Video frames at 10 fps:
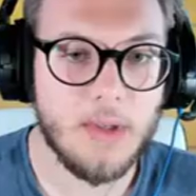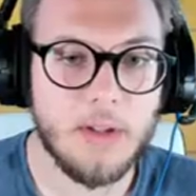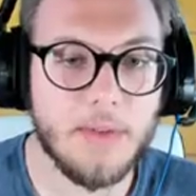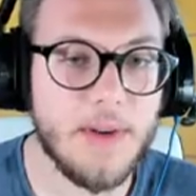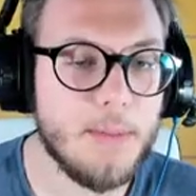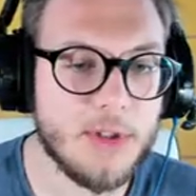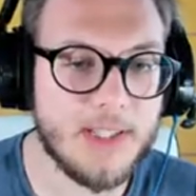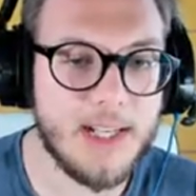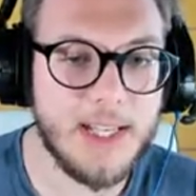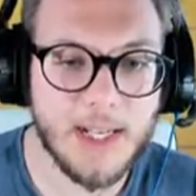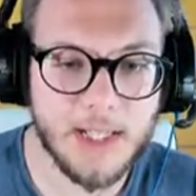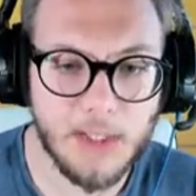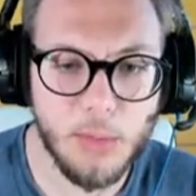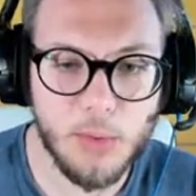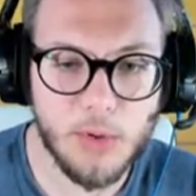dovremmo salire di
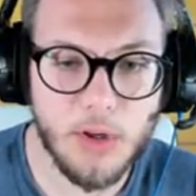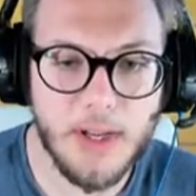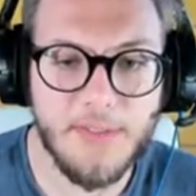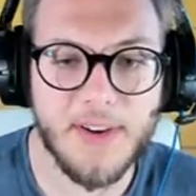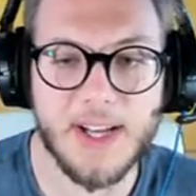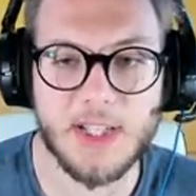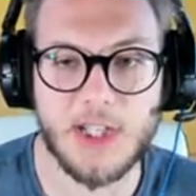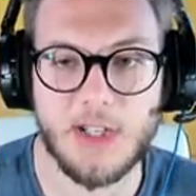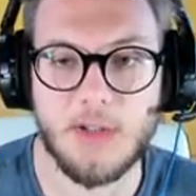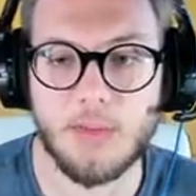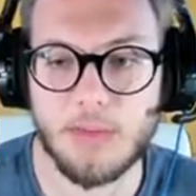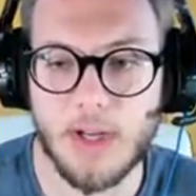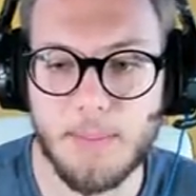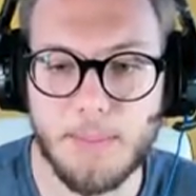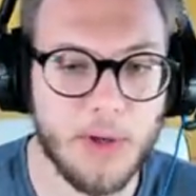1 e farci
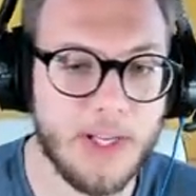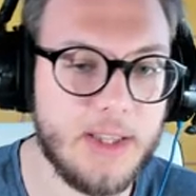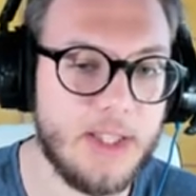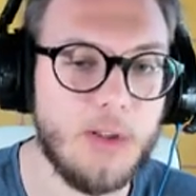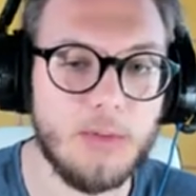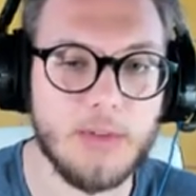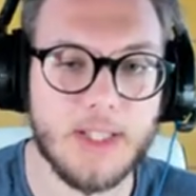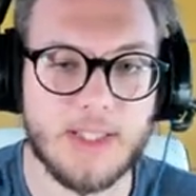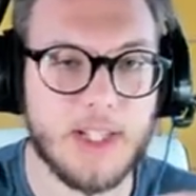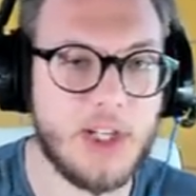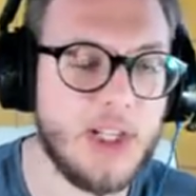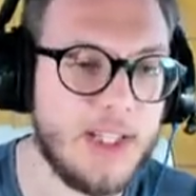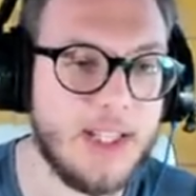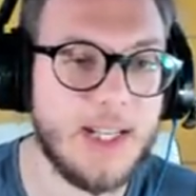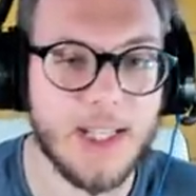un blocchettino, una
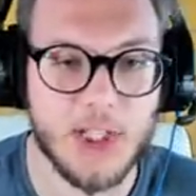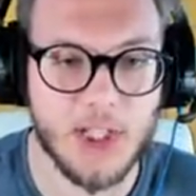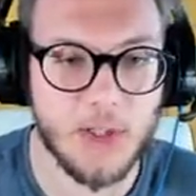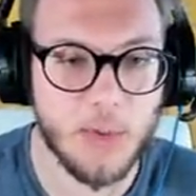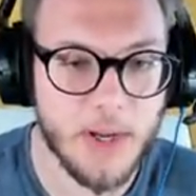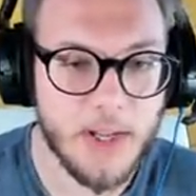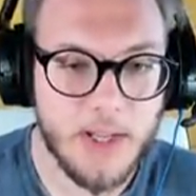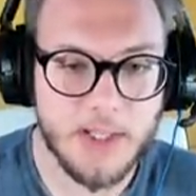striscettina da 5,